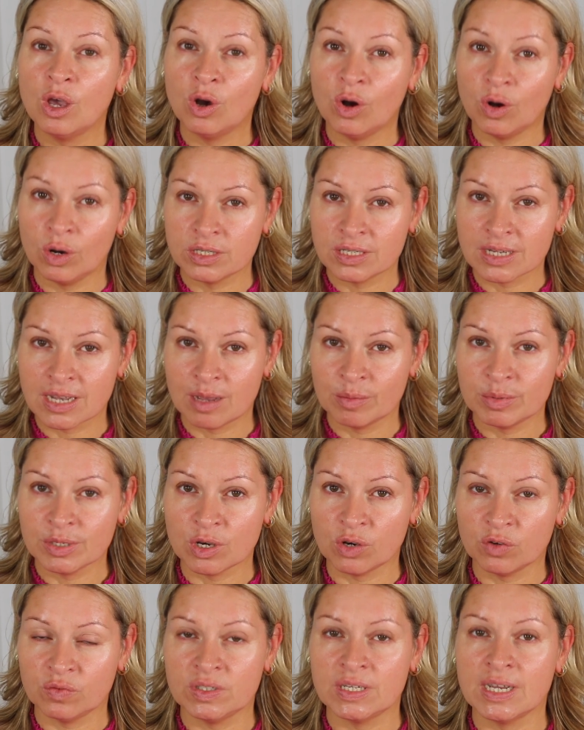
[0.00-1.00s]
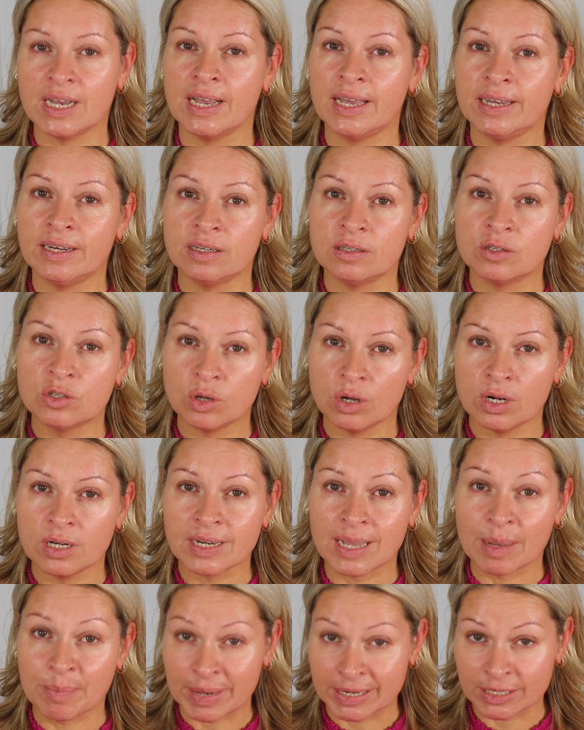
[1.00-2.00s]
Heute habe ich auch wieder einen tollen
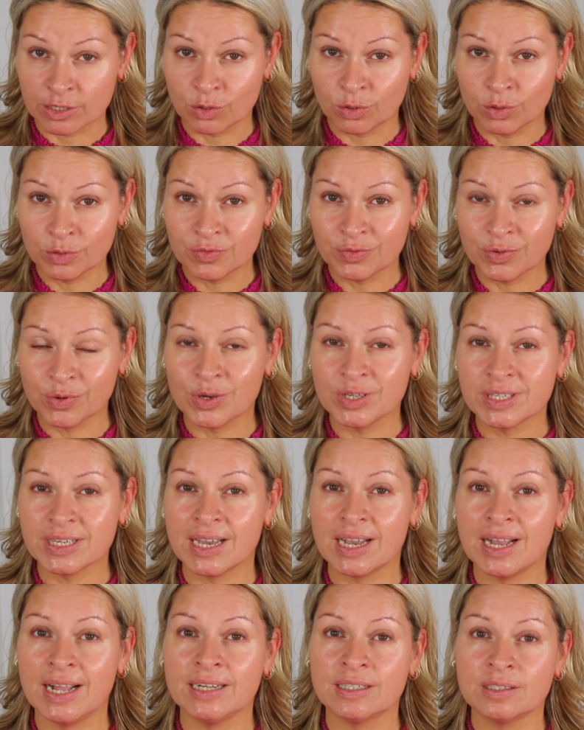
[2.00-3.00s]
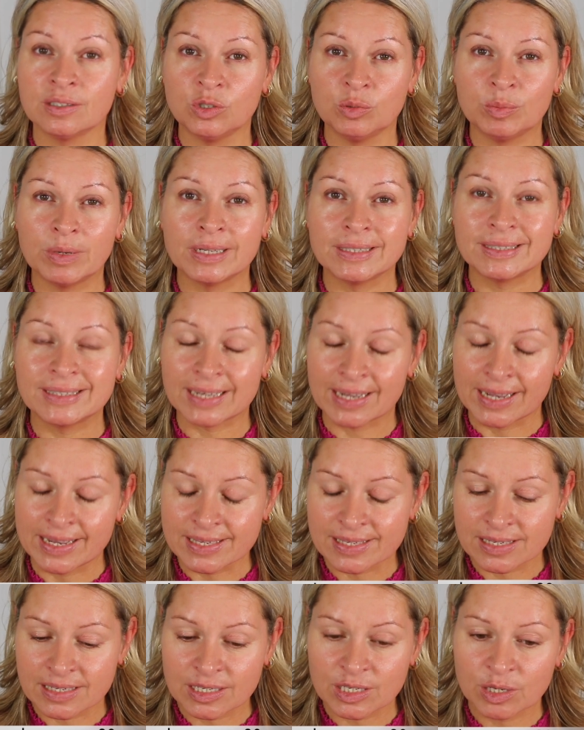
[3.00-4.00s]
Rabattcode für euch erhalten über
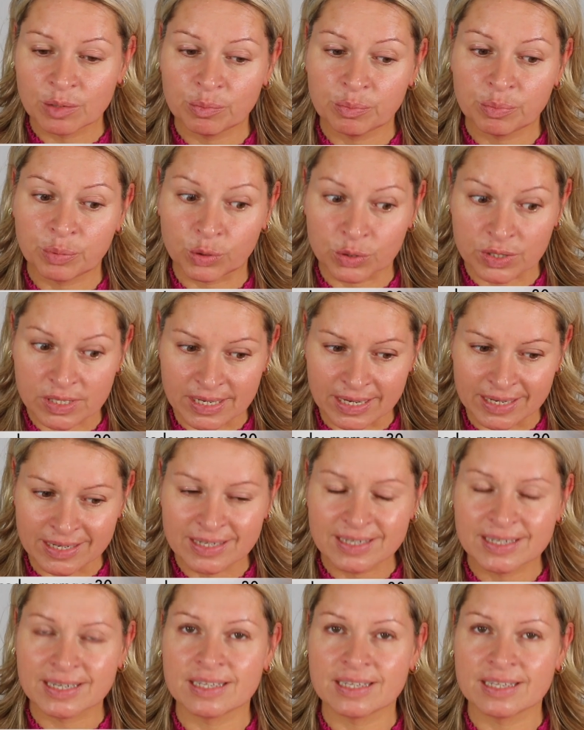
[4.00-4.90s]
30 Prozent.